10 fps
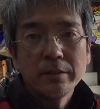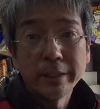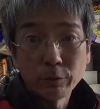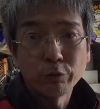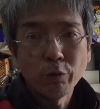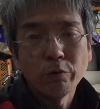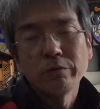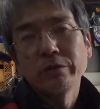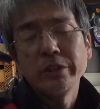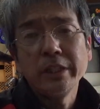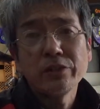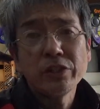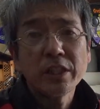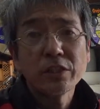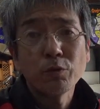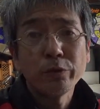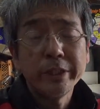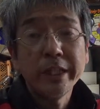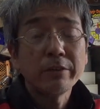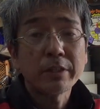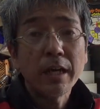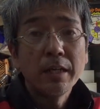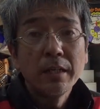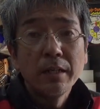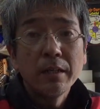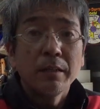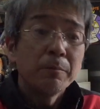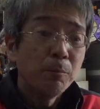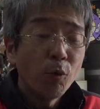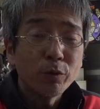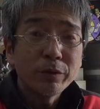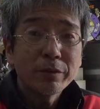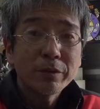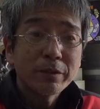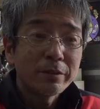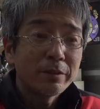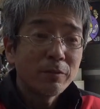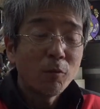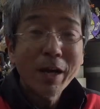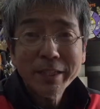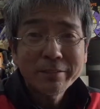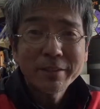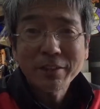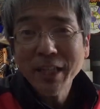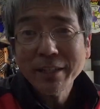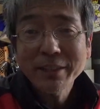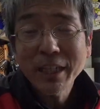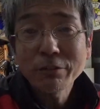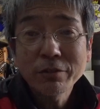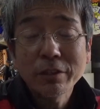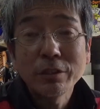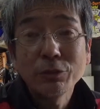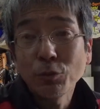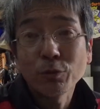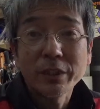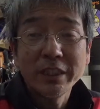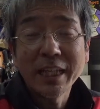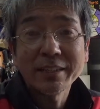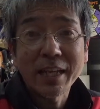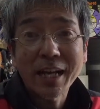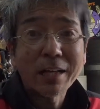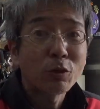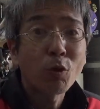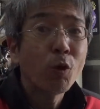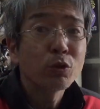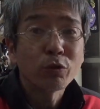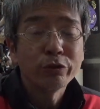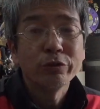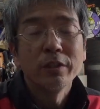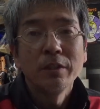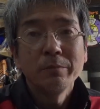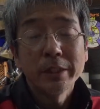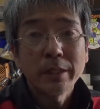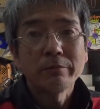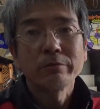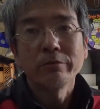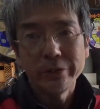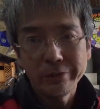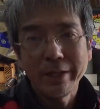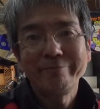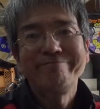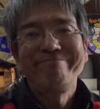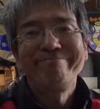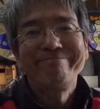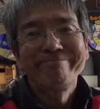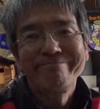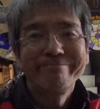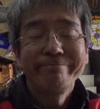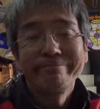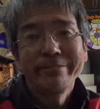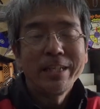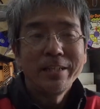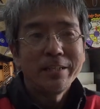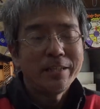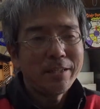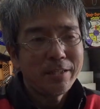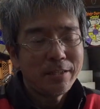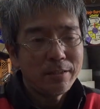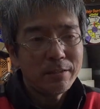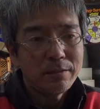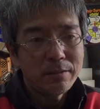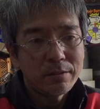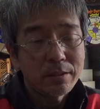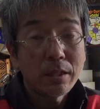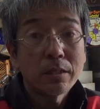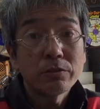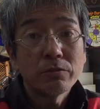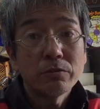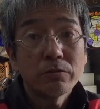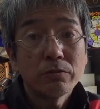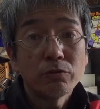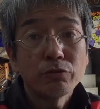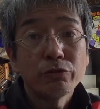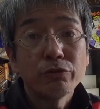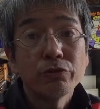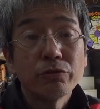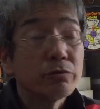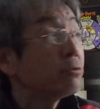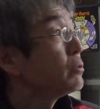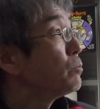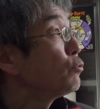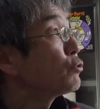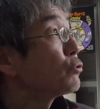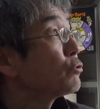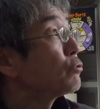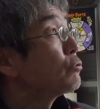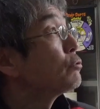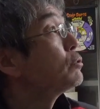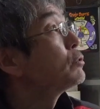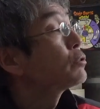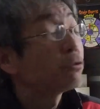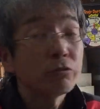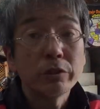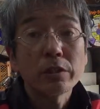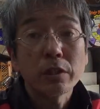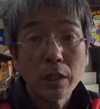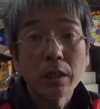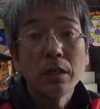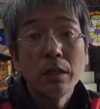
全国の TS185ER がもう終わりなくなっちゃうっていう時になったら買っとこうという皆さんこんにちはえー、3月中旬もうすぐ来るんですかね、